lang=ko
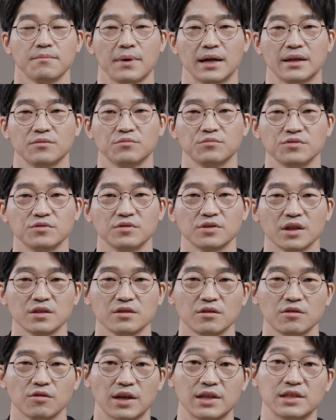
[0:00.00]
많은
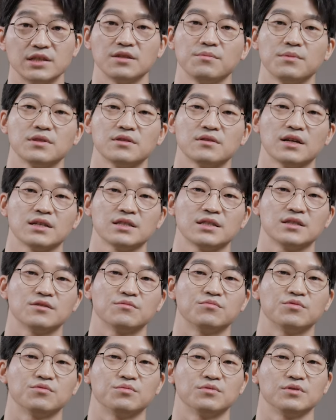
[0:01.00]
분들께서 관심 있어 하시는
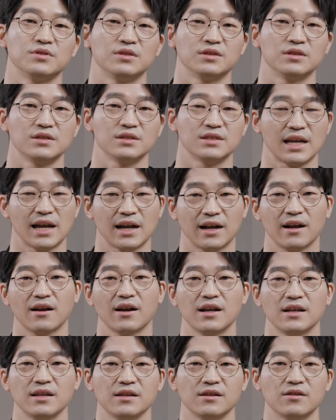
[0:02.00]
부분은
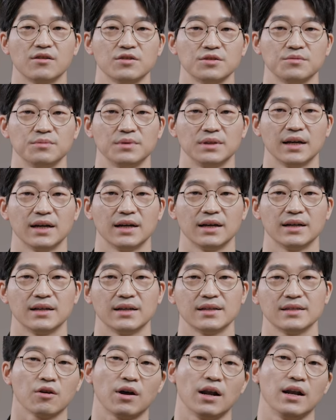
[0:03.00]
자가관리일 것입니다.
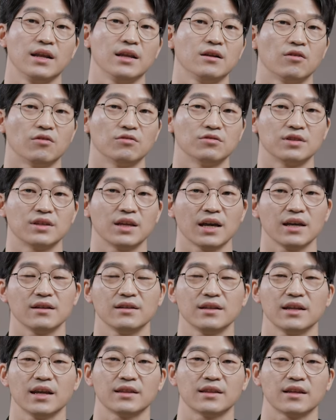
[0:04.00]
관리를 어떻게
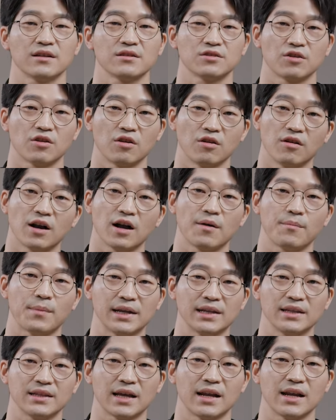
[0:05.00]
하느냐에 따라서 결과가
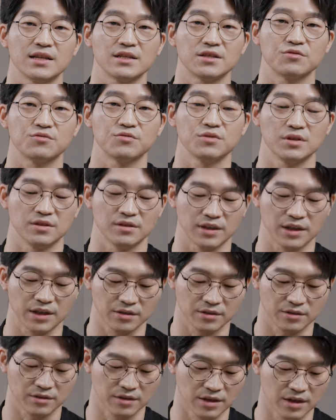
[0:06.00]
많이 달라질 수
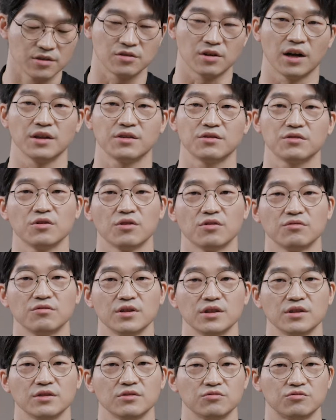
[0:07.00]
있는데요. 저 같은
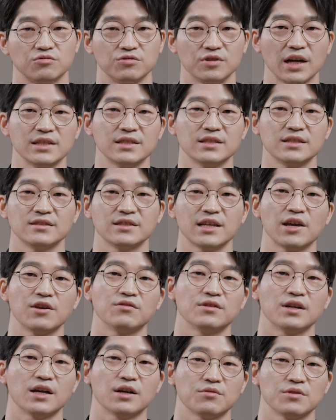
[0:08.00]
경우에는 두 가지를
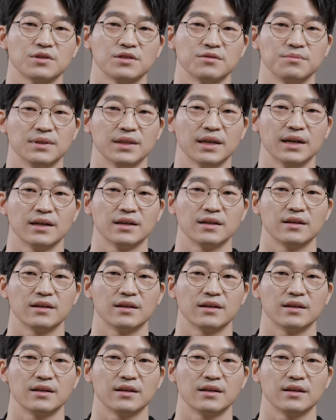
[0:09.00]
사용을 하고 있습니다.